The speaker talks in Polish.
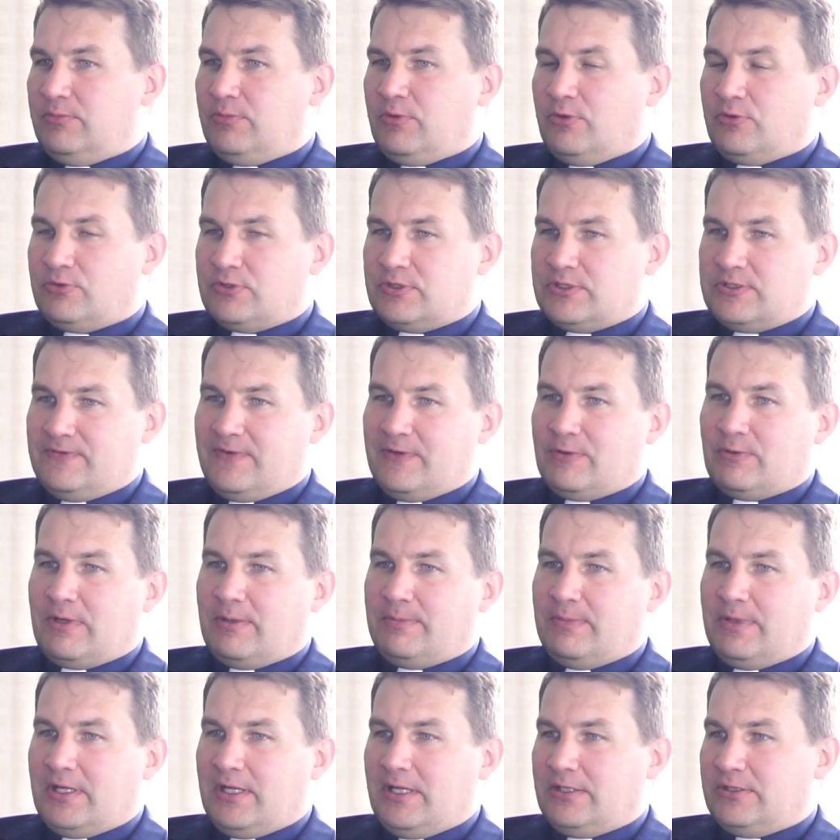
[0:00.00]
bo już zwykła
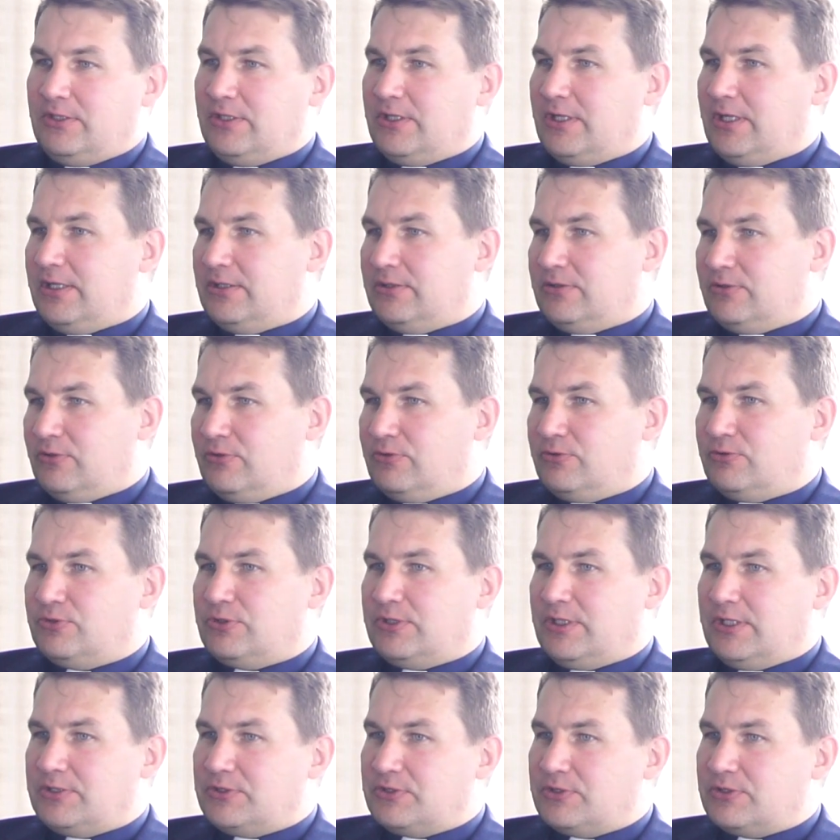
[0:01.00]
mechanika to już
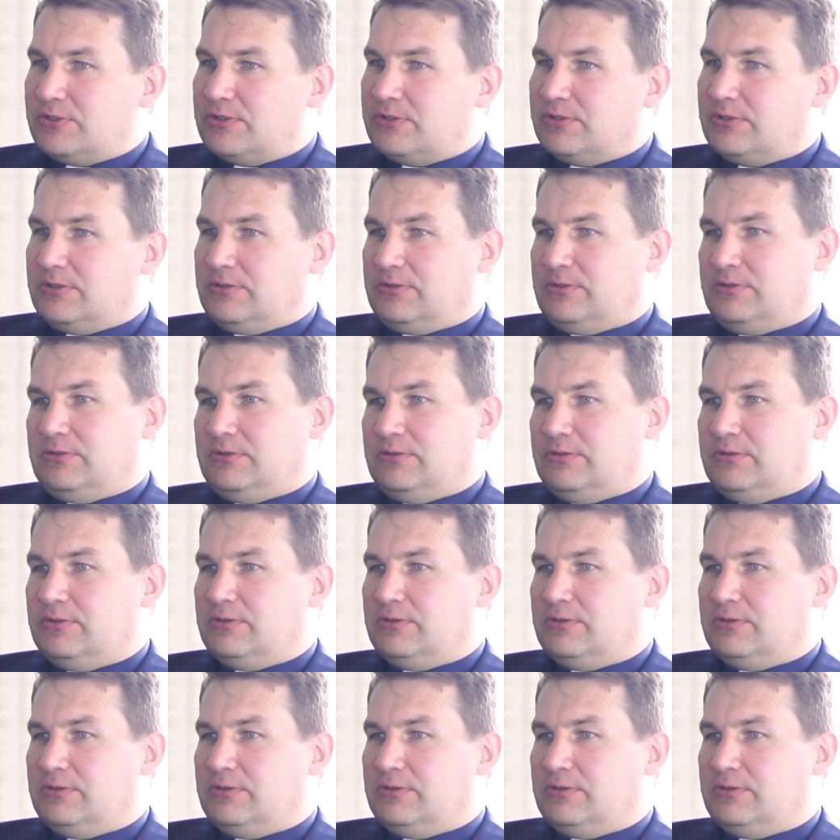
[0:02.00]
też mhm.